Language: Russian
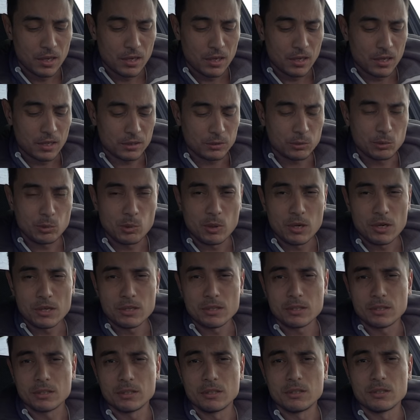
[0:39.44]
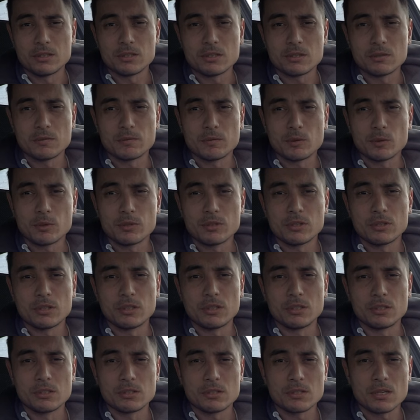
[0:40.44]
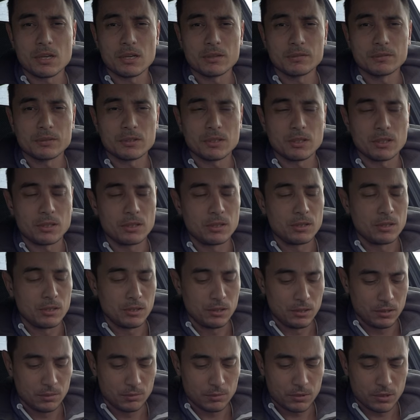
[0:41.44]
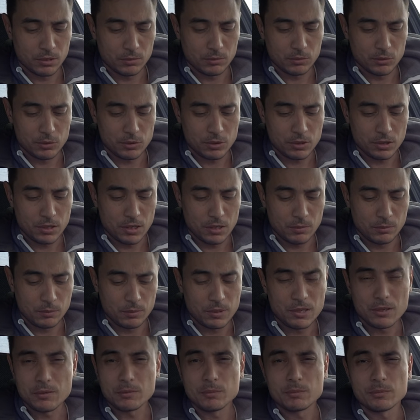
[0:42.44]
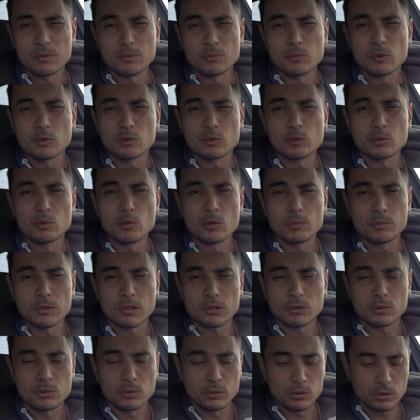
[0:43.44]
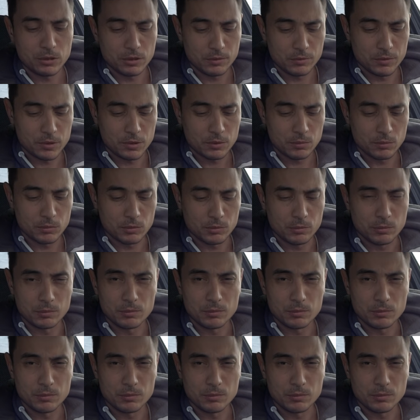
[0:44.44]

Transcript: актуальны и сегодня, и завтра, потому что я, у меня немного другой подход ко всему.